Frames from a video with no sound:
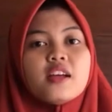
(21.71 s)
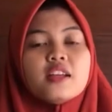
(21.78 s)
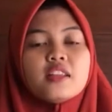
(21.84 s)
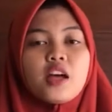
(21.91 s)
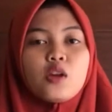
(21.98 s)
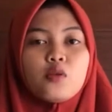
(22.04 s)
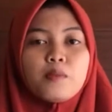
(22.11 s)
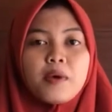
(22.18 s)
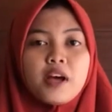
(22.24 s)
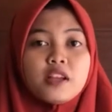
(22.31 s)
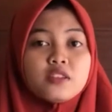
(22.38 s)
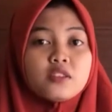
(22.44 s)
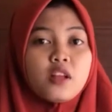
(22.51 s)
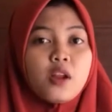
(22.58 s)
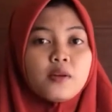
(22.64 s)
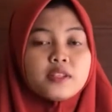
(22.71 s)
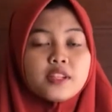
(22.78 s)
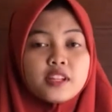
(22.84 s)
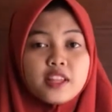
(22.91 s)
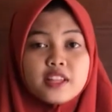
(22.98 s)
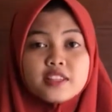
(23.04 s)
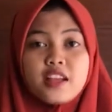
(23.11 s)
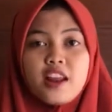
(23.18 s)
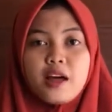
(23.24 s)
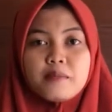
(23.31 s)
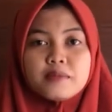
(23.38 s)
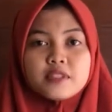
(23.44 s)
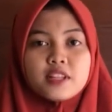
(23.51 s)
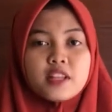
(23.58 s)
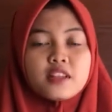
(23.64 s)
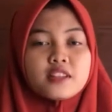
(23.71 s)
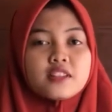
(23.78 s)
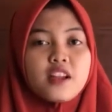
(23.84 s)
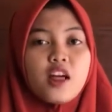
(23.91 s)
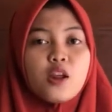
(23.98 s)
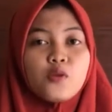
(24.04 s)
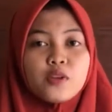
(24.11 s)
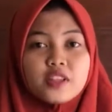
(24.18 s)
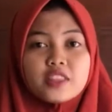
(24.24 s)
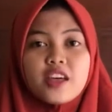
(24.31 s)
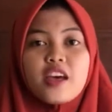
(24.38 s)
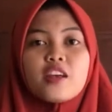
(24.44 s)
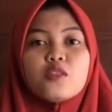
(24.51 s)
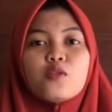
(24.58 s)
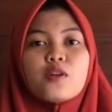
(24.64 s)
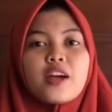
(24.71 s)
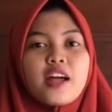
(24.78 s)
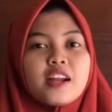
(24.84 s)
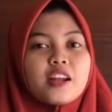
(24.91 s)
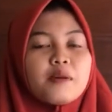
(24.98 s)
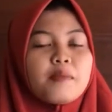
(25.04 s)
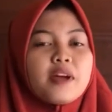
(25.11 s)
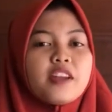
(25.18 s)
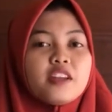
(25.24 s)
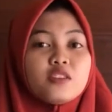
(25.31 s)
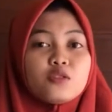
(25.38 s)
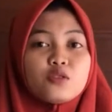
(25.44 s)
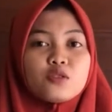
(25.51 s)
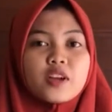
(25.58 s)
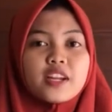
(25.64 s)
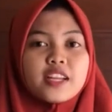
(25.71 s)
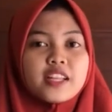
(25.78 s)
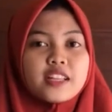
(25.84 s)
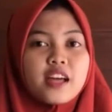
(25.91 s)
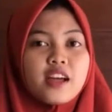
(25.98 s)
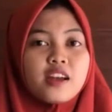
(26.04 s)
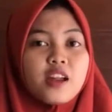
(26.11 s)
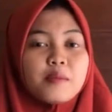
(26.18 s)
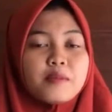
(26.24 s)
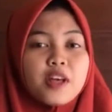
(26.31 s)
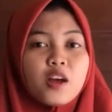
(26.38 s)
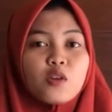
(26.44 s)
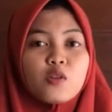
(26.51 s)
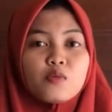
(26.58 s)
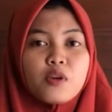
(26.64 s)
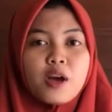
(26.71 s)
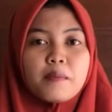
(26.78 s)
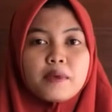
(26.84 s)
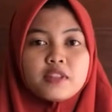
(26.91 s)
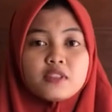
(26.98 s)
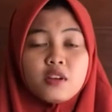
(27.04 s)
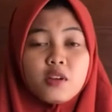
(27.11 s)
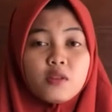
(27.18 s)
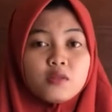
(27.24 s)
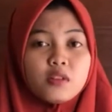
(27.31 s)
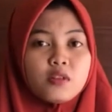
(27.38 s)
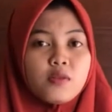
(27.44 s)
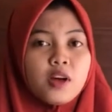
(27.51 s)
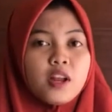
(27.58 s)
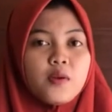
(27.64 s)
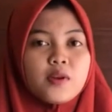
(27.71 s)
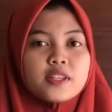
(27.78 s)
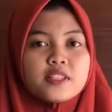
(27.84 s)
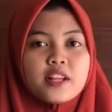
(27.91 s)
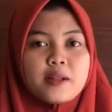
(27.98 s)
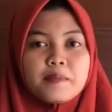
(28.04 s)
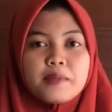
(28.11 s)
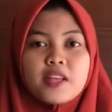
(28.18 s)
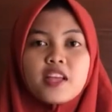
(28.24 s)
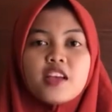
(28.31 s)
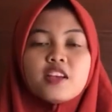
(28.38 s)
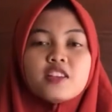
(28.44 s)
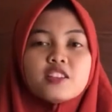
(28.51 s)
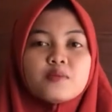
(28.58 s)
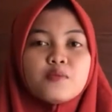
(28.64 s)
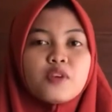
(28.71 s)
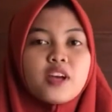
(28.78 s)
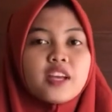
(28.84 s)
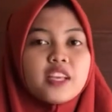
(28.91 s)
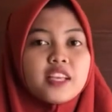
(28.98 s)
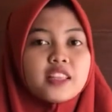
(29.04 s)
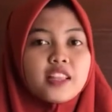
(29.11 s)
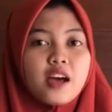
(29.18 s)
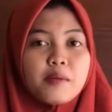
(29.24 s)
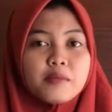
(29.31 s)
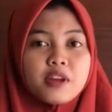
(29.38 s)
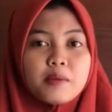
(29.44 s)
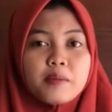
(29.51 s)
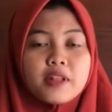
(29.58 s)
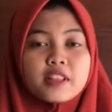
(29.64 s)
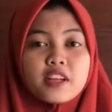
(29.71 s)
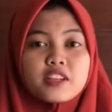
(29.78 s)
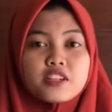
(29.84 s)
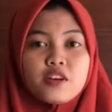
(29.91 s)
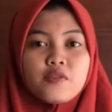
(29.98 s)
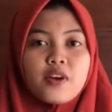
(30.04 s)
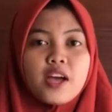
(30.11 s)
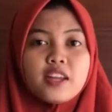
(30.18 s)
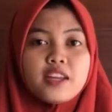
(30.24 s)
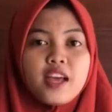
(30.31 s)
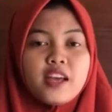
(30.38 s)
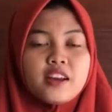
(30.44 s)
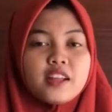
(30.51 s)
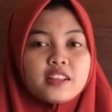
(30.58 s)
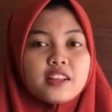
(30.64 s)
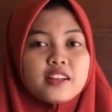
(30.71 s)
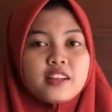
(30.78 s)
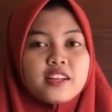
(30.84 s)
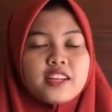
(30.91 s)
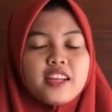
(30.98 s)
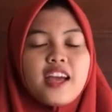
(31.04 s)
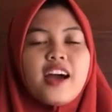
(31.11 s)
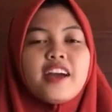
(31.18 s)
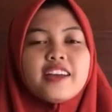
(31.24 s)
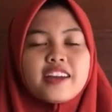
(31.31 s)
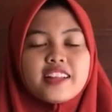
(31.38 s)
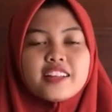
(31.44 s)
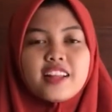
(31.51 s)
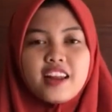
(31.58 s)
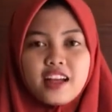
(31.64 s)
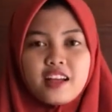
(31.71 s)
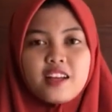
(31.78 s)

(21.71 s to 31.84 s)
Tak lupa, selalu serta salam selalu kita haturkan kepada junjungan kita Nabi Agung Muhammad SAW Alaihi Semoga kita mendapatkan syafaat di akhirat, di akhirat kelak.